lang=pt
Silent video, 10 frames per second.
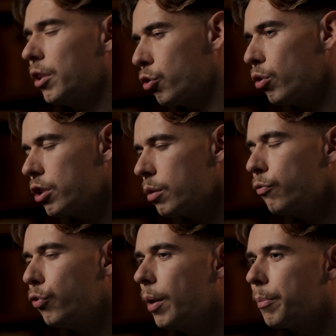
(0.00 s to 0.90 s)
das coisas que
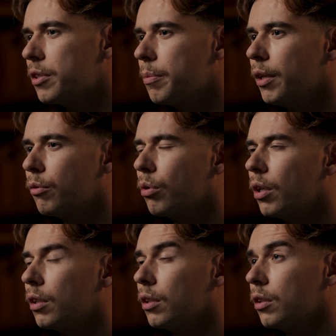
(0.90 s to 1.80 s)
me fui apercebendo
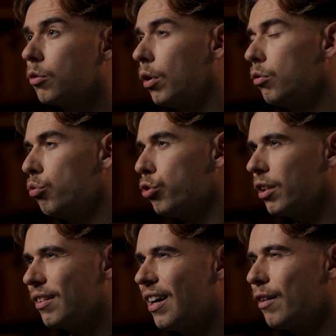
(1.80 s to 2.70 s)
quando
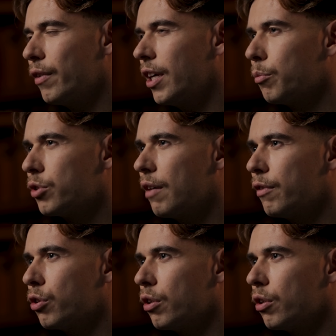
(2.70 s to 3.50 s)
jantava e almoçava